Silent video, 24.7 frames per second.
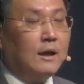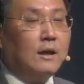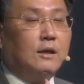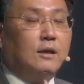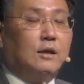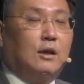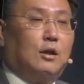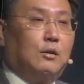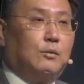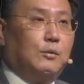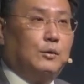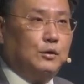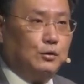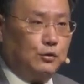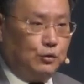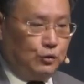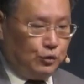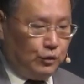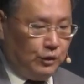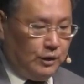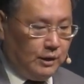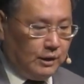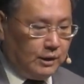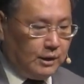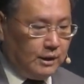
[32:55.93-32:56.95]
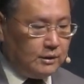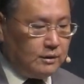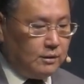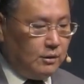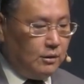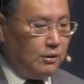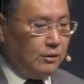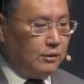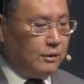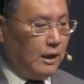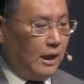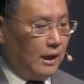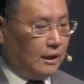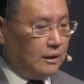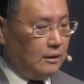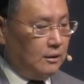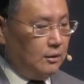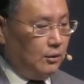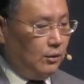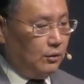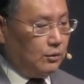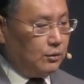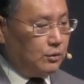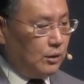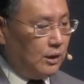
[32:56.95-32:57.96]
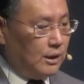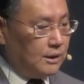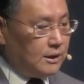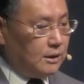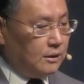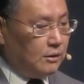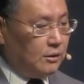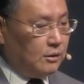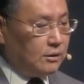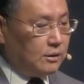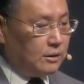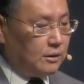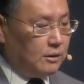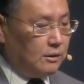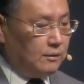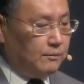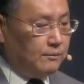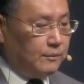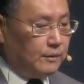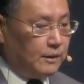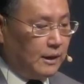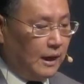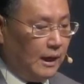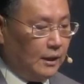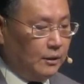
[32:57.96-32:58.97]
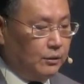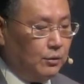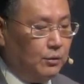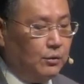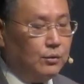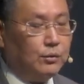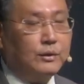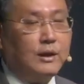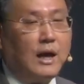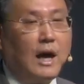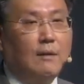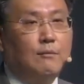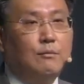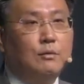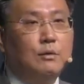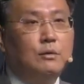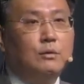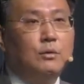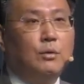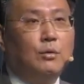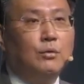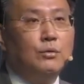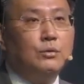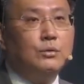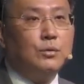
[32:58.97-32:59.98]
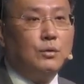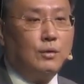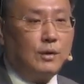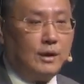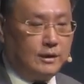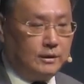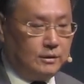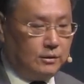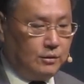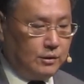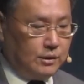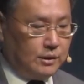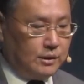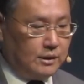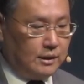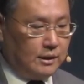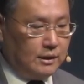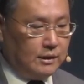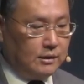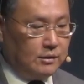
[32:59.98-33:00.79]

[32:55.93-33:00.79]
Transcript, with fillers: 여러분, 주님께서 나를 용서하신 것처럼 나도 남을 용서하는 것이라는